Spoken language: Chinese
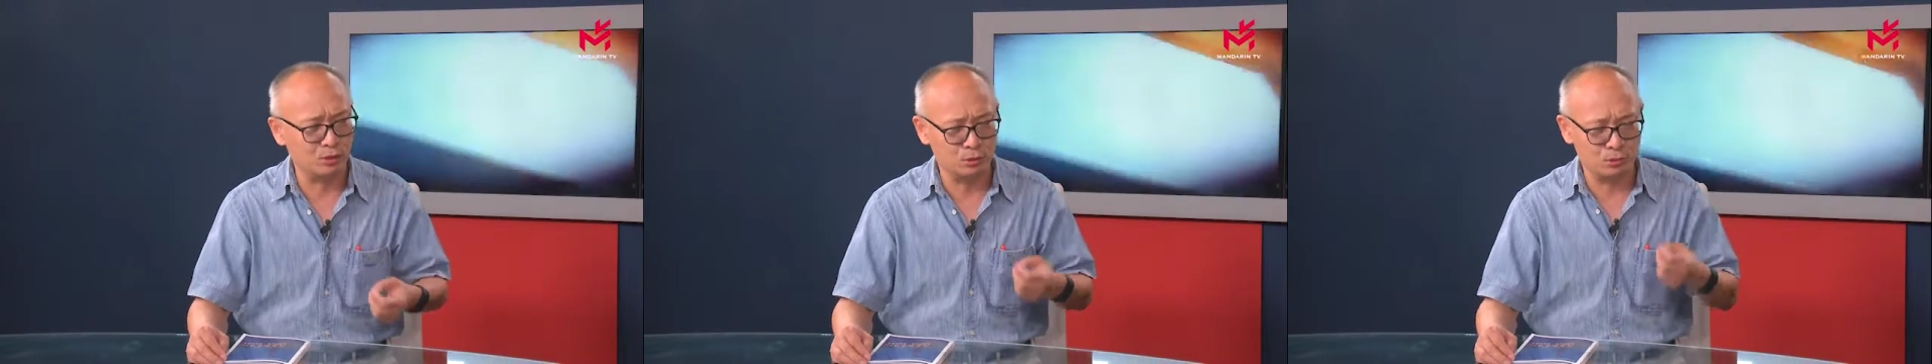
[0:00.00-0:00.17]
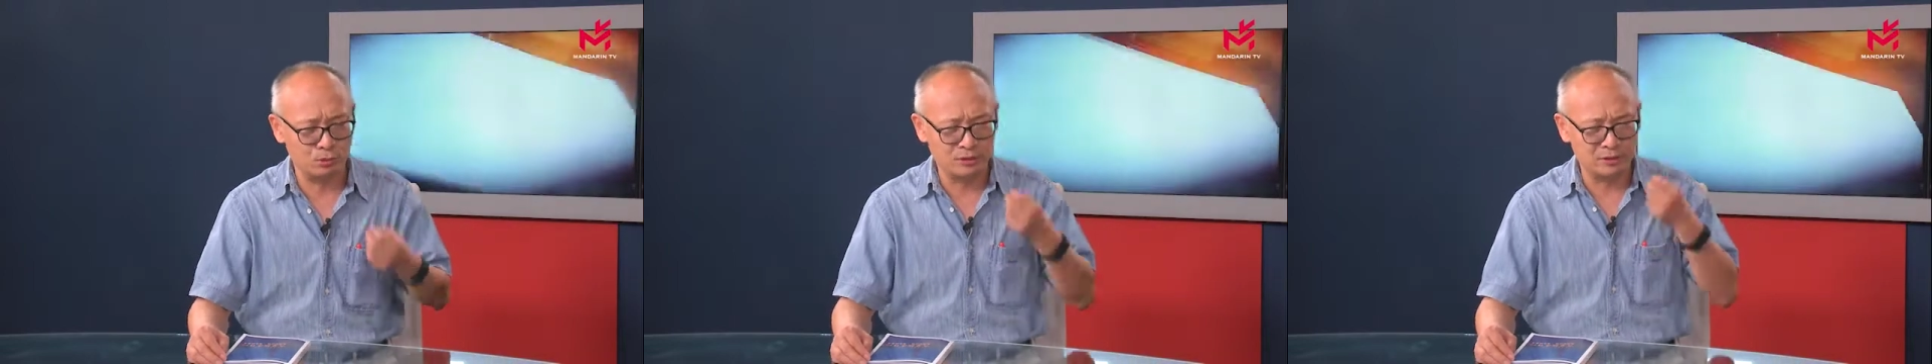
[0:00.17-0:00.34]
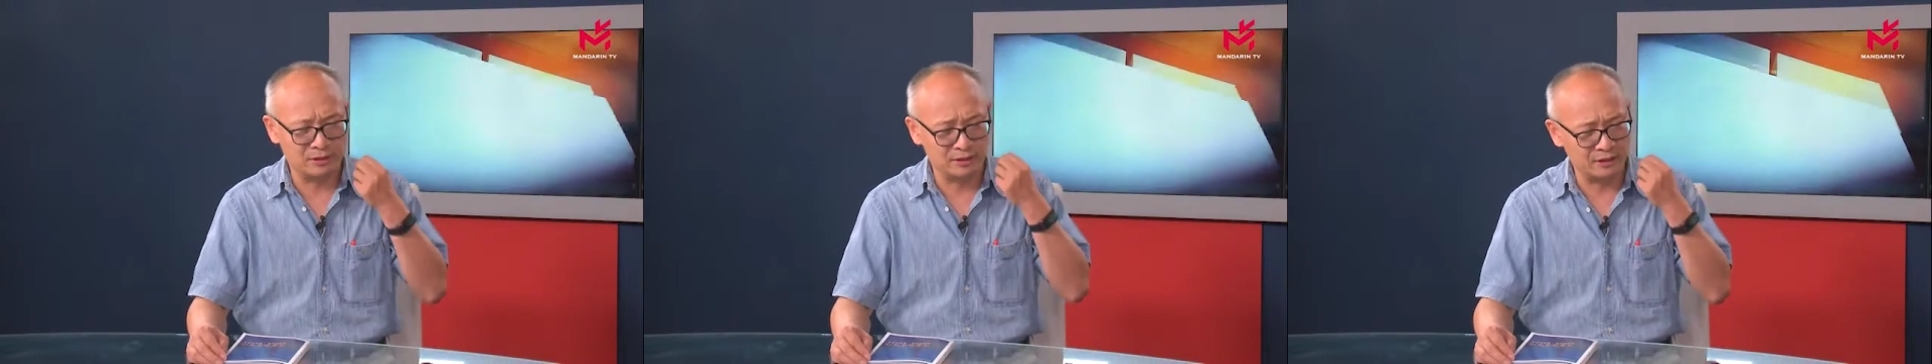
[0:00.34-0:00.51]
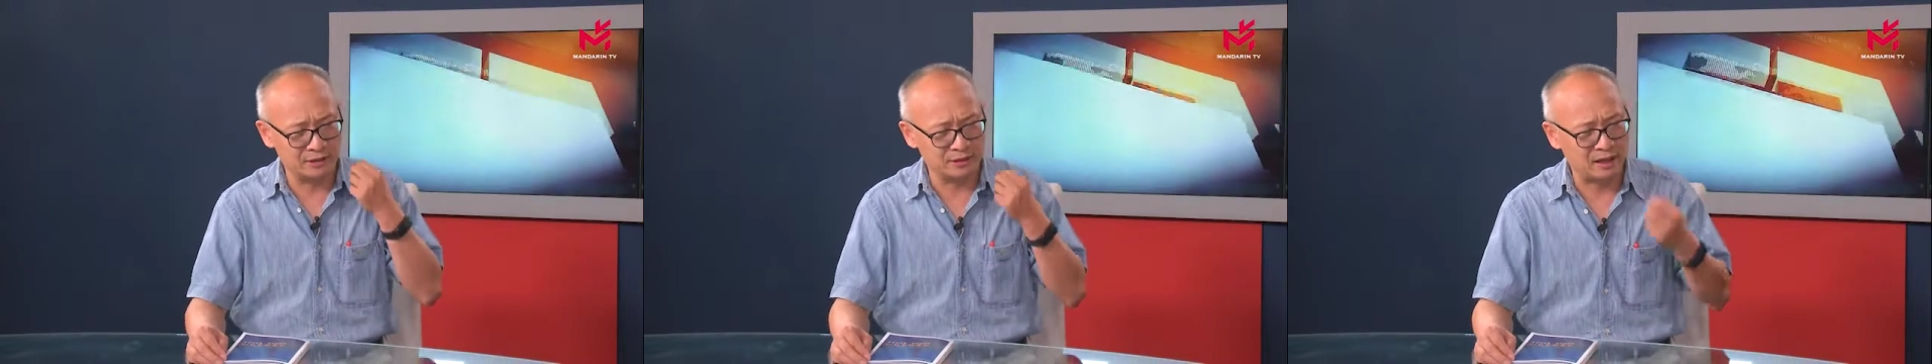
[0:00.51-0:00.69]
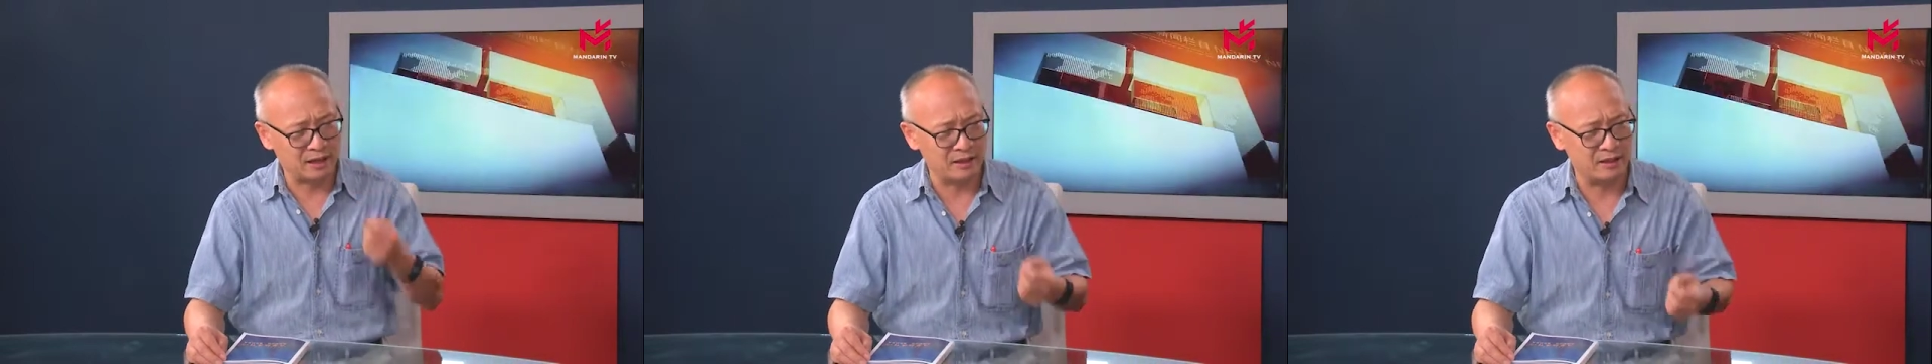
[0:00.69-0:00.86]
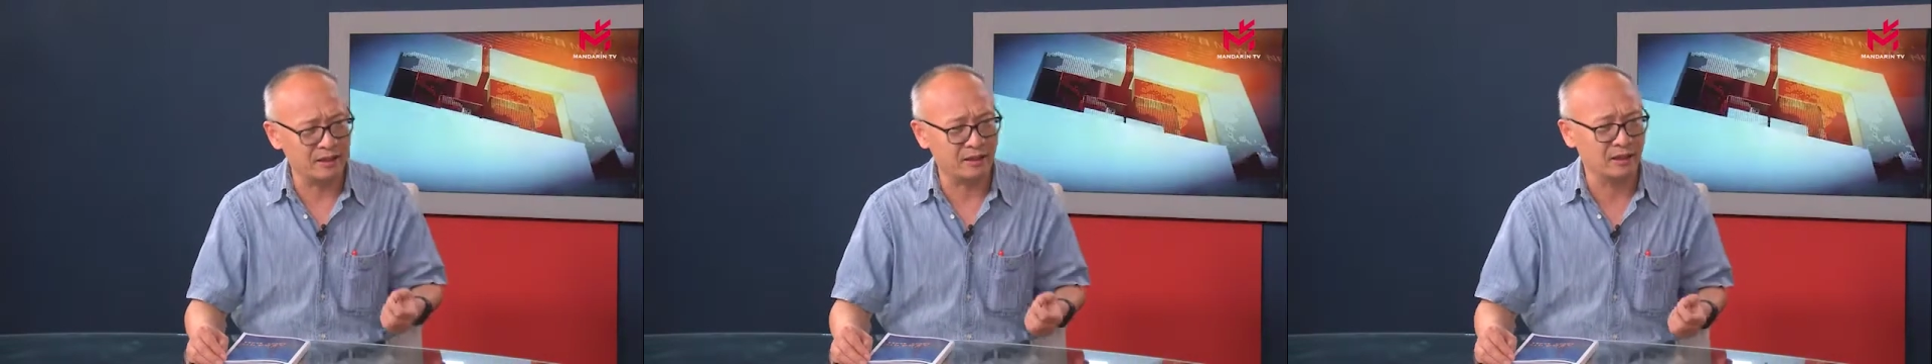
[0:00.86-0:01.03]
如此之
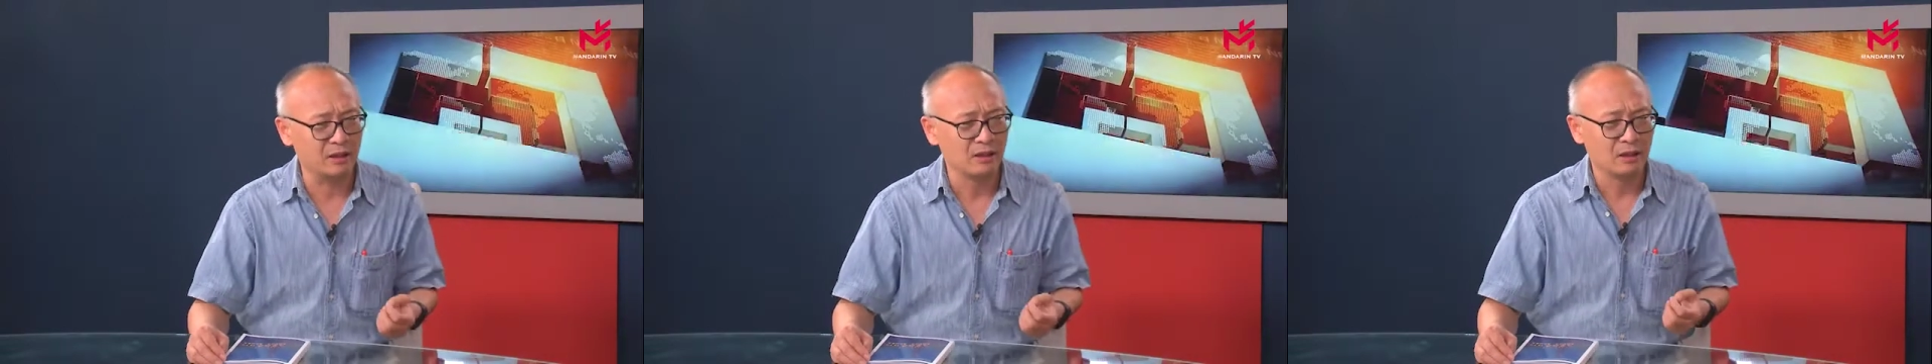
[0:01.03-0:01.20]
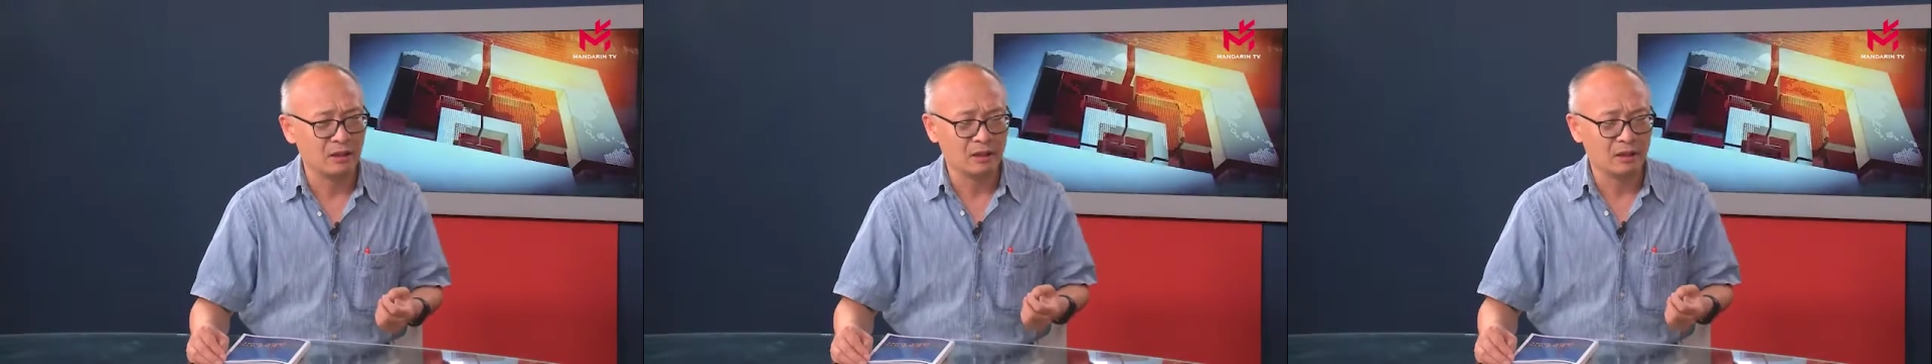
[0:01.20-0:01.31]
惨烈，